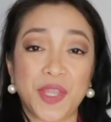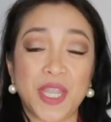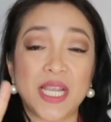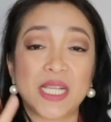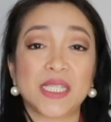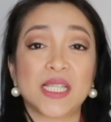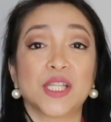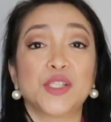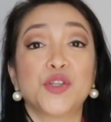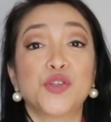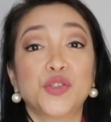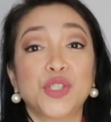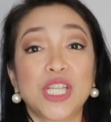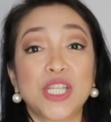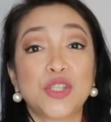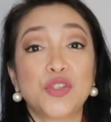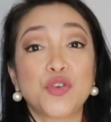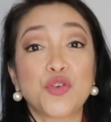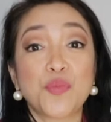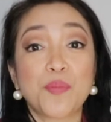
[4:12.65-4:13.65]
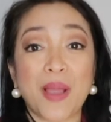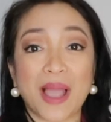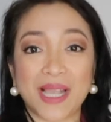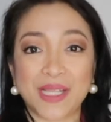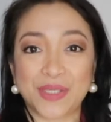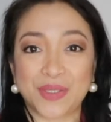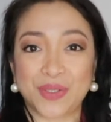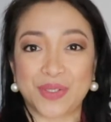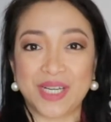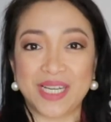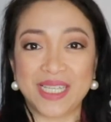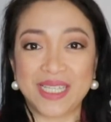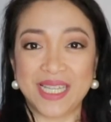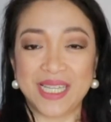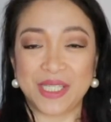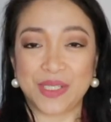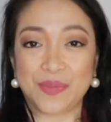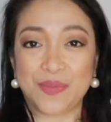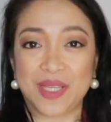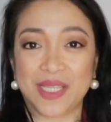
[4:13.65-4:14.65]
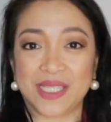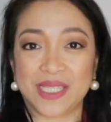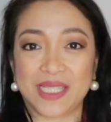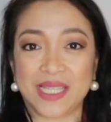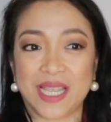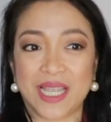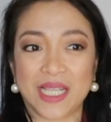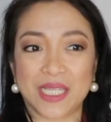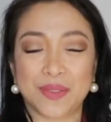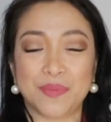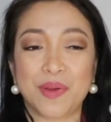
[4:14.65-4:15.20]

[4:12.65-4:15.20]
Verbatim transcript: things that you need to master in this business.